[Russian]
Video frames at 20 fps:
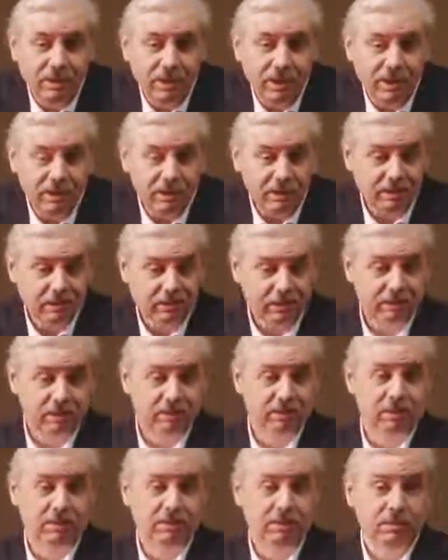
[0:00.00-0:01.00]
Они так,
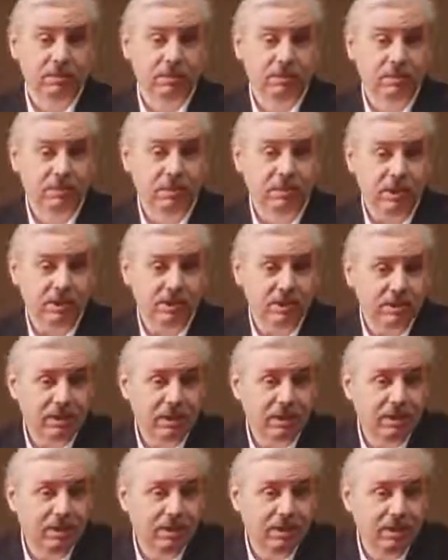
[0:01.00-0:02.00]
ну, как же
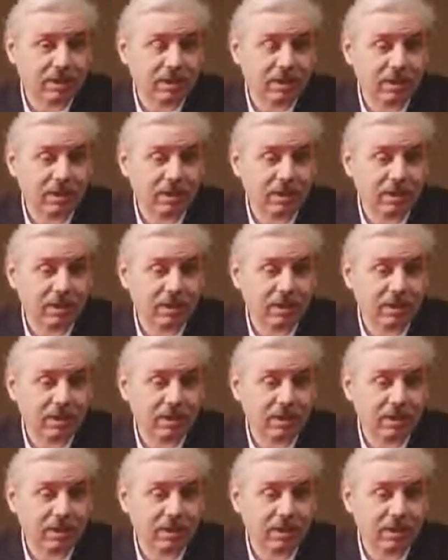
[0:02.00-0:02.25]
так?